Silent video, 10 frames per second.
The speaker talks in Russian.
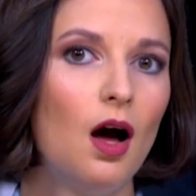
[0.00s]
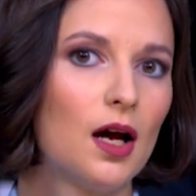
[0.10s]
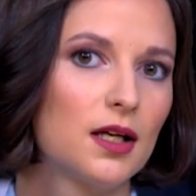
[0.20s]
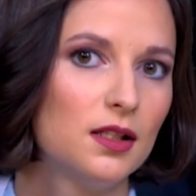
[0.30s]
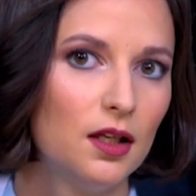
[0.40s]

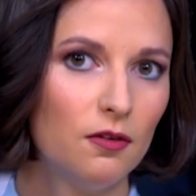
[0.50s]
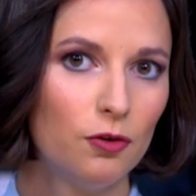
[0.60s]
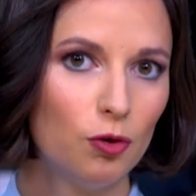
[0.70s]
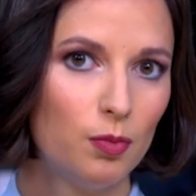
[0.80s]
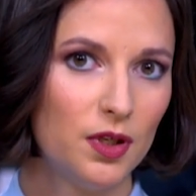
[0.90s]

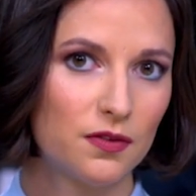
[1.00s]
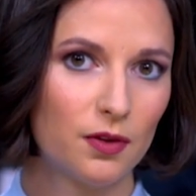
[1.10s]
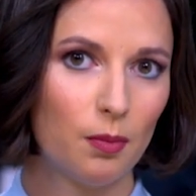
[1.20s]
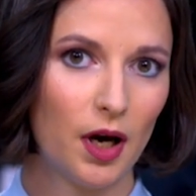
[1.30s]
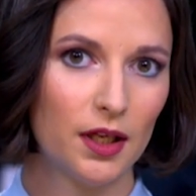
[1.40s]
Расследование убийств
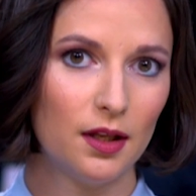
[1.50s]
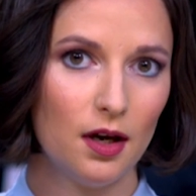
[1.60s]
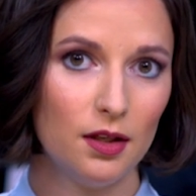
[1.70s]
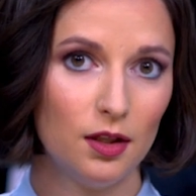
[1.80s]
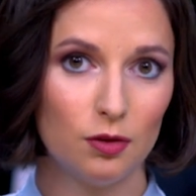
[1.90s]
на
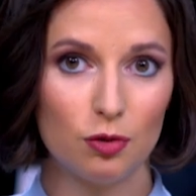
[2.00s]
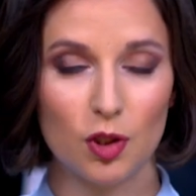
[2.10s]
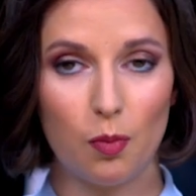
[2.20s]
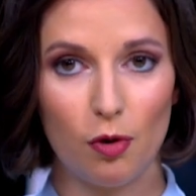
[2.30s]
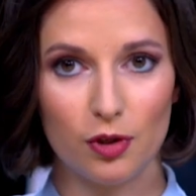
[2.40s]
Майдане до
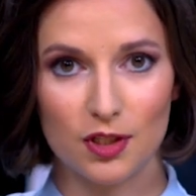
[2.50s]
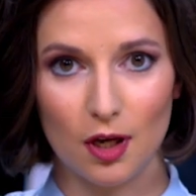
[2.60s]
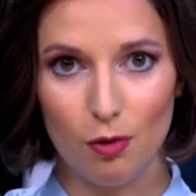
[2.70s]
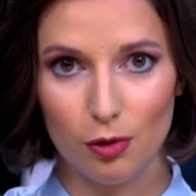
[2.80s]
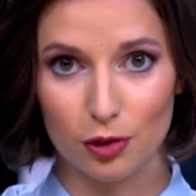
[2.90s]
сих пор не
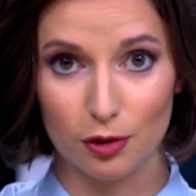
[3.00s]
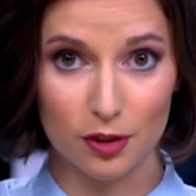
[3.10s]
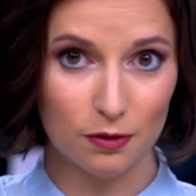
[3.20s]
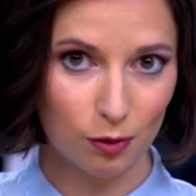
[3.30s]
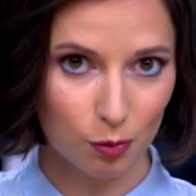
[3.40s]

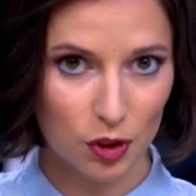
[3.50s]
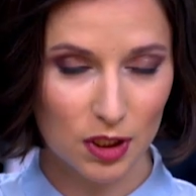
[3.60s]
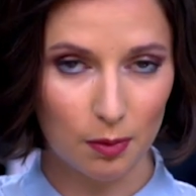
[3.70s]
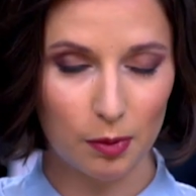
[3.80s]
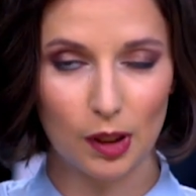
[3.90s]
закончилось, в том
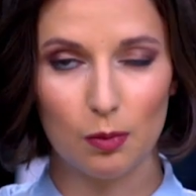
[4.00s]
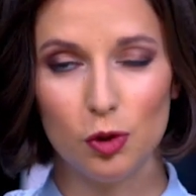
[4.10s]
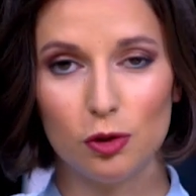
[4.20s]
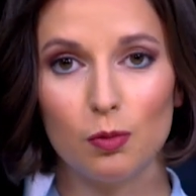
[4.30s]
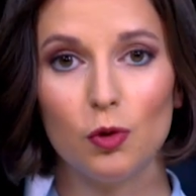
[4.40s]
числе потому,
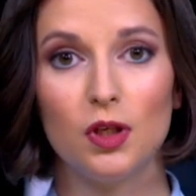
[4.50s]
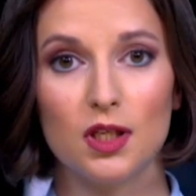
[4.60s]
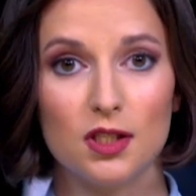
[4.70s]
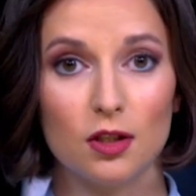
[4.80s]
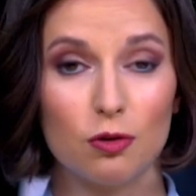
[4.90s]
что многие
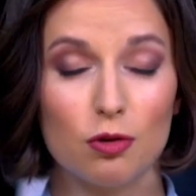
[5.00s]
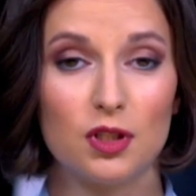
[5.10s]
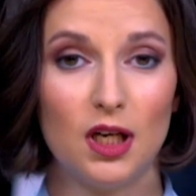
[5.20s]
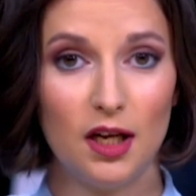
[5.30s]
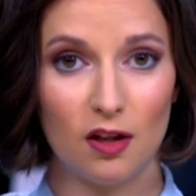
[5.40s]
из тех, кто
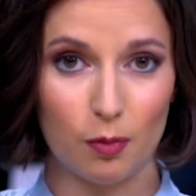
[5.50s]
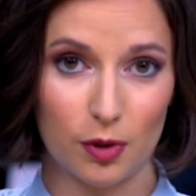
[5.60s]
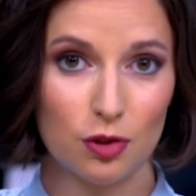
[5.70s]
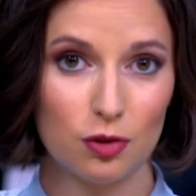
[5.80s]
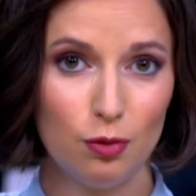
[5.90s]
стрелял в
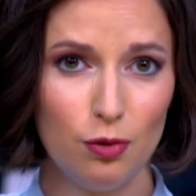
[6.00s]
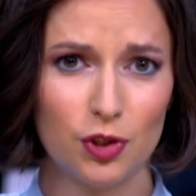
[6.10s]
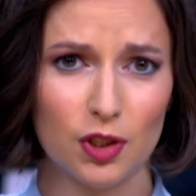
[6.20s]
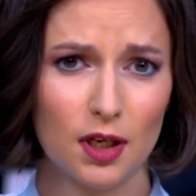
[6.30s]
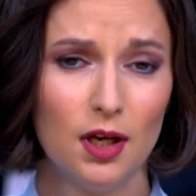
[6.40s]

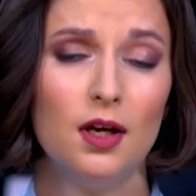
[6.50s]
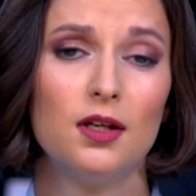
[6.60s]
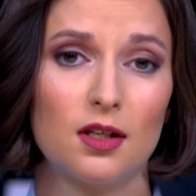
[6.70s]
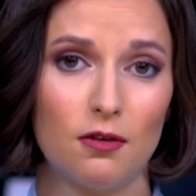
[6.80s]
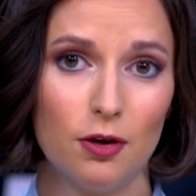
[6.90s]
протестующих,
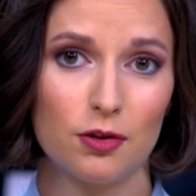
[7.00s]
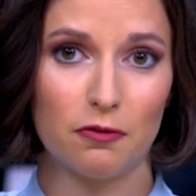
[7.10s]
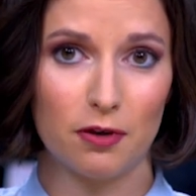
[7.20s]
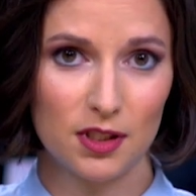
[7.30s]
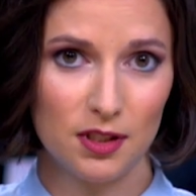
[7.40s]
скрываются
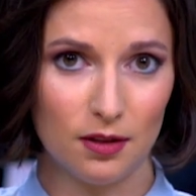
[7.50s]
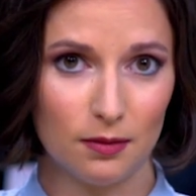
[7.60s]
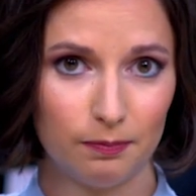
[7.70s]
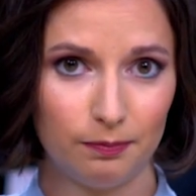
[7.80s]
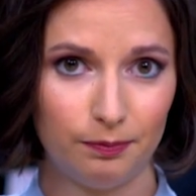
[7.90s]
в России.